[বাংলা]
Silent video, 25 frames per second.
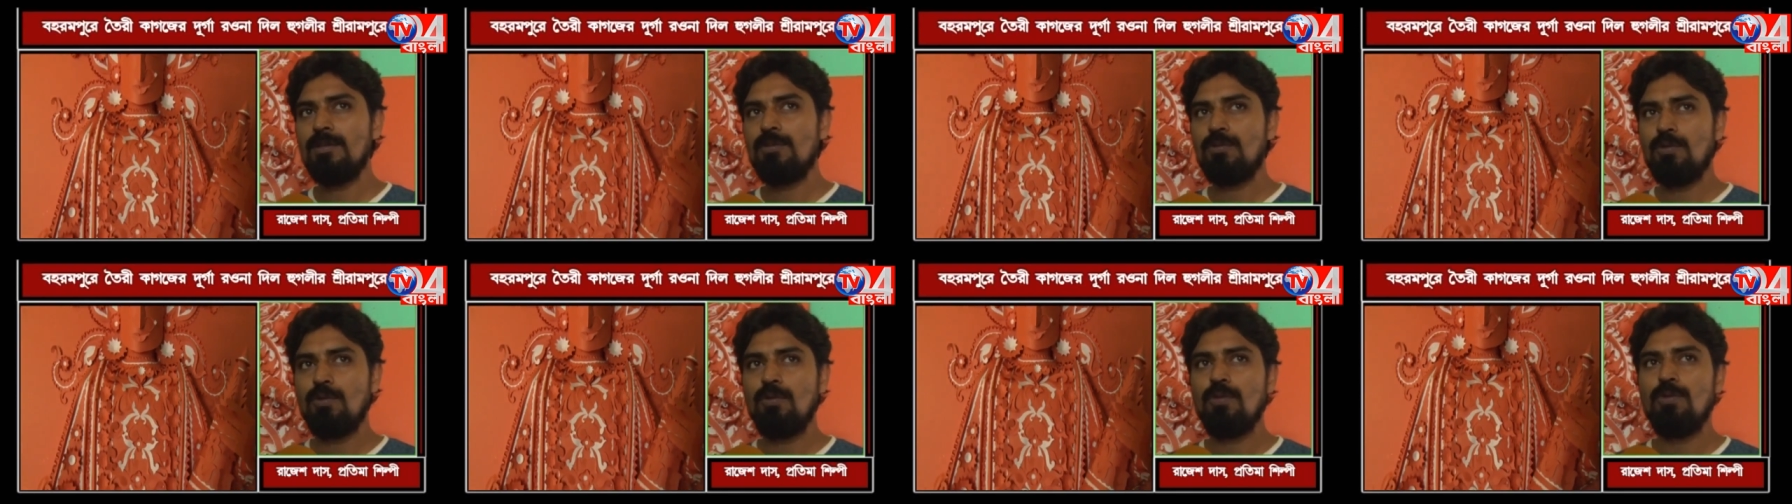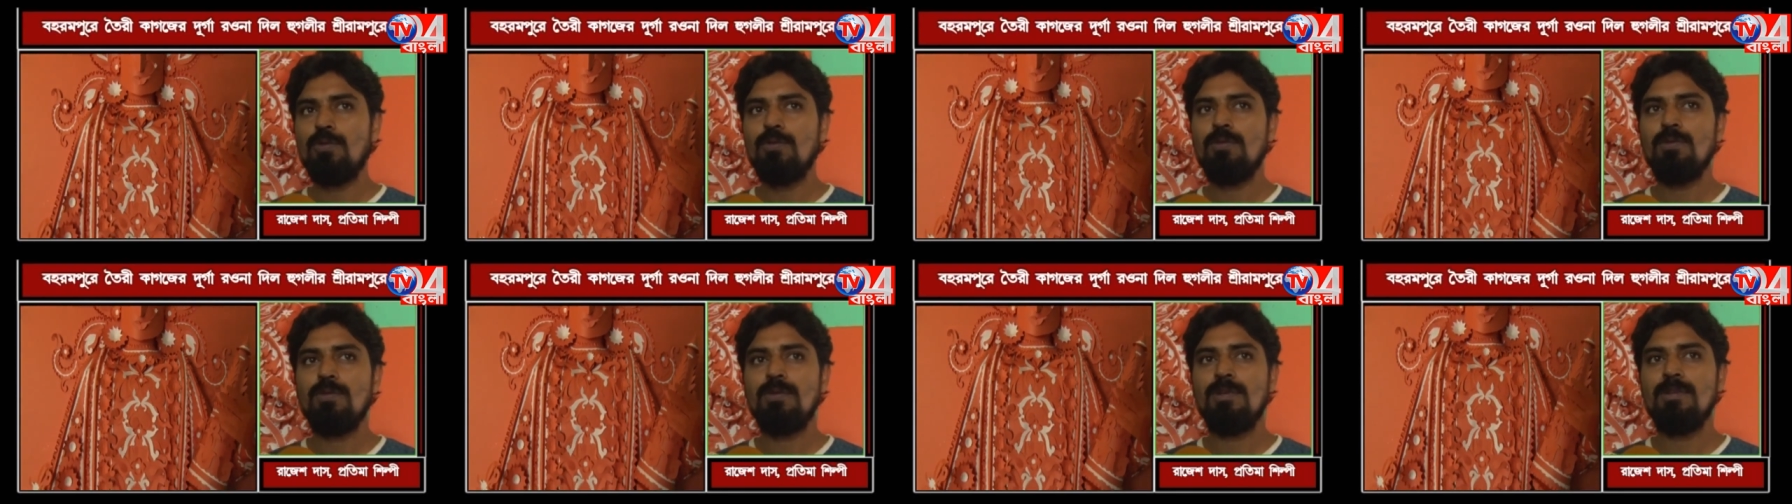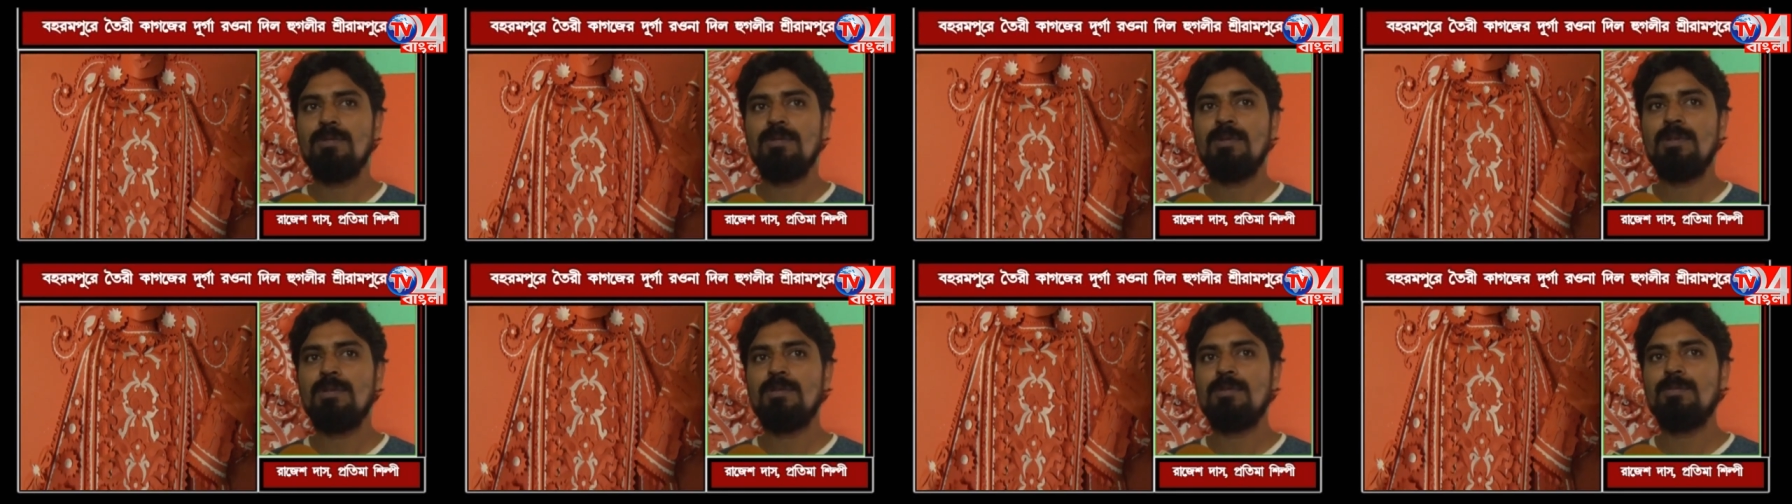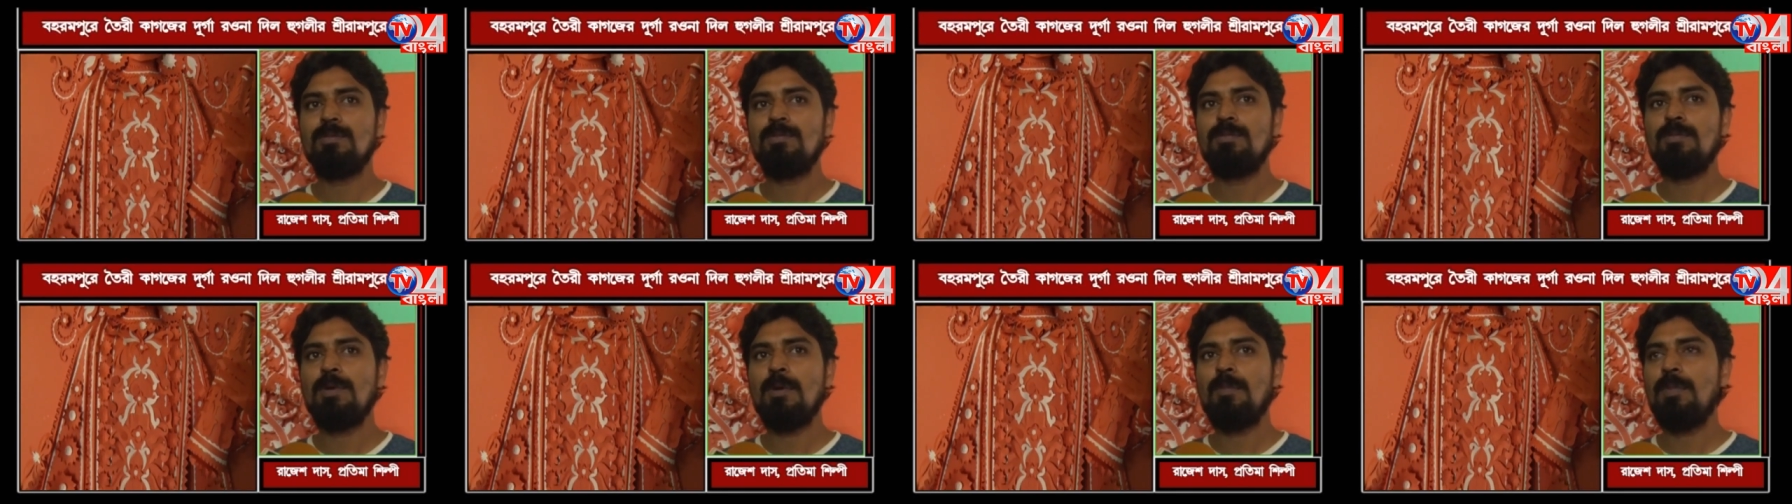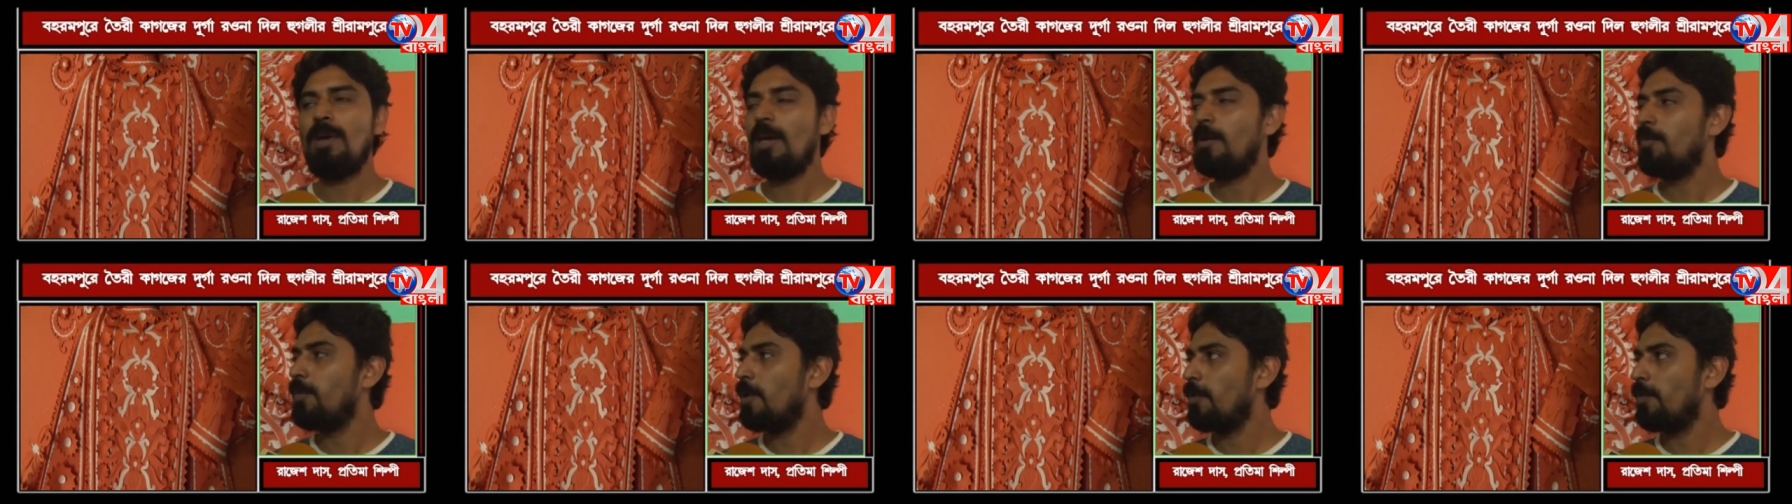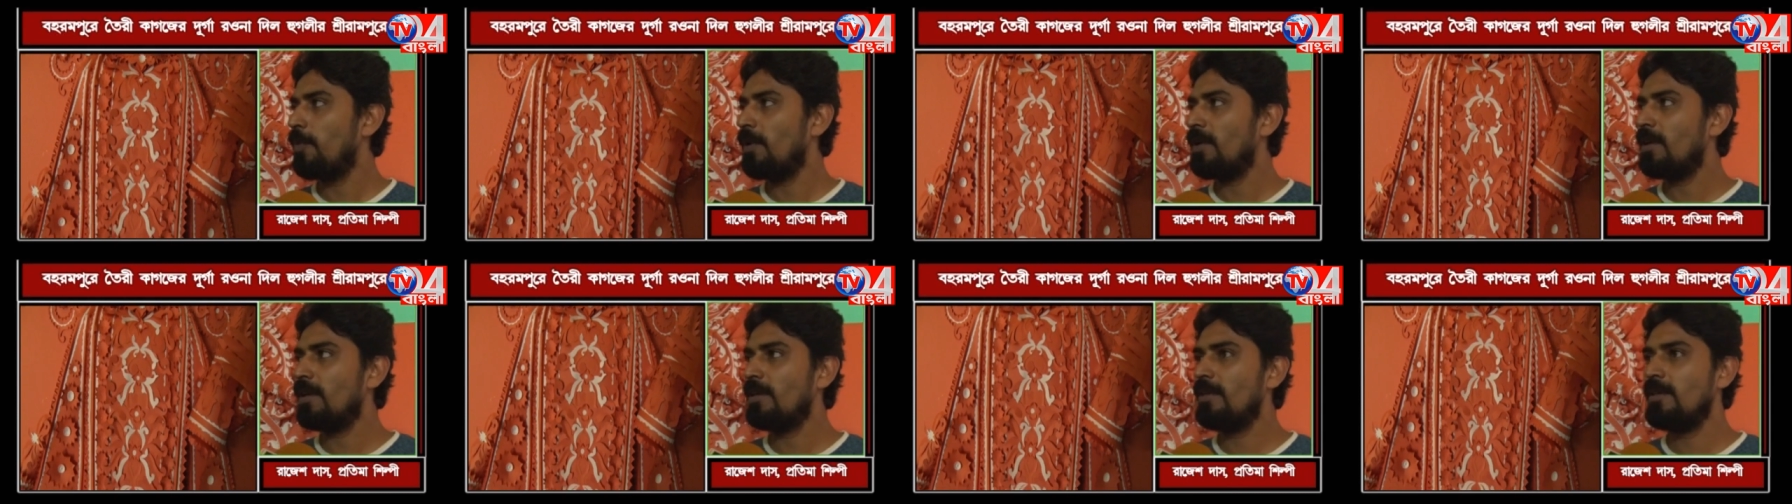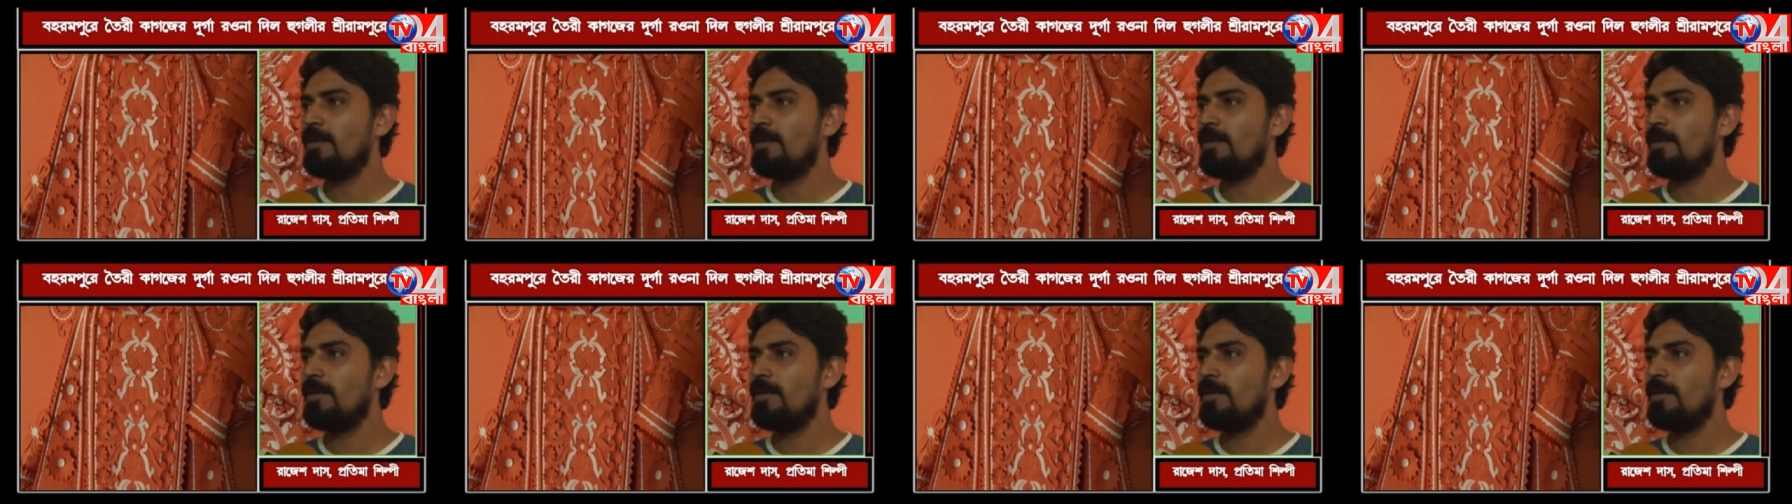শুরু এবার এই পেপারটা